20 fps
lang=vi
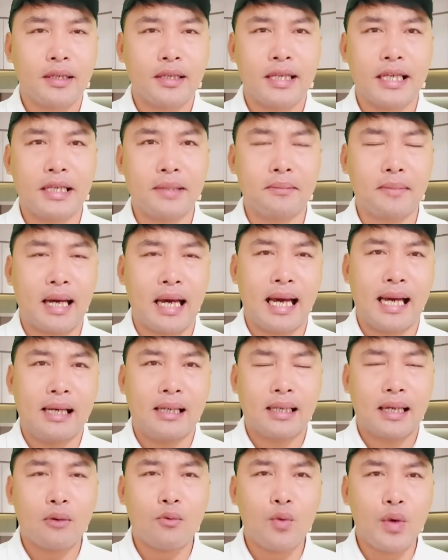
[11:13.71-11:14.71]
nhưng mà
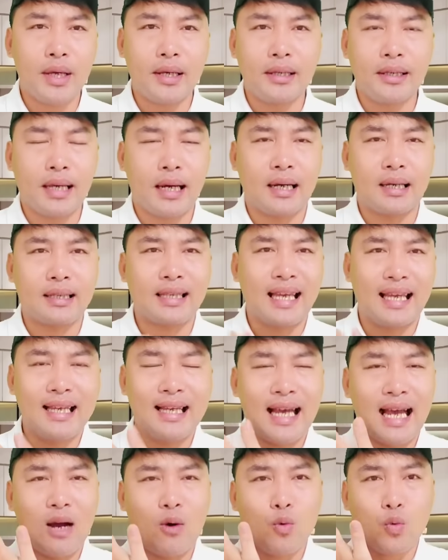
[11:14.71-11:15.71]
cái nguyên nhân nghĩ
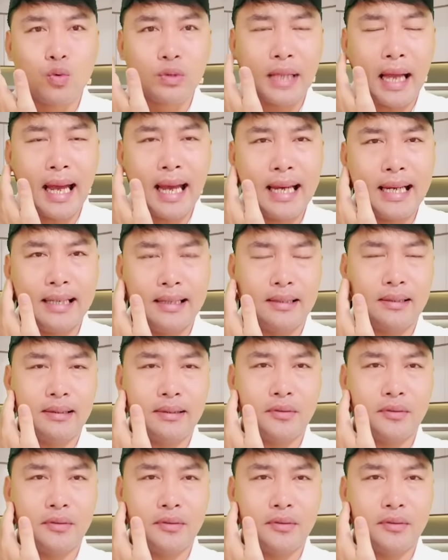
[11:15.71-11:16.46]
ra ù tai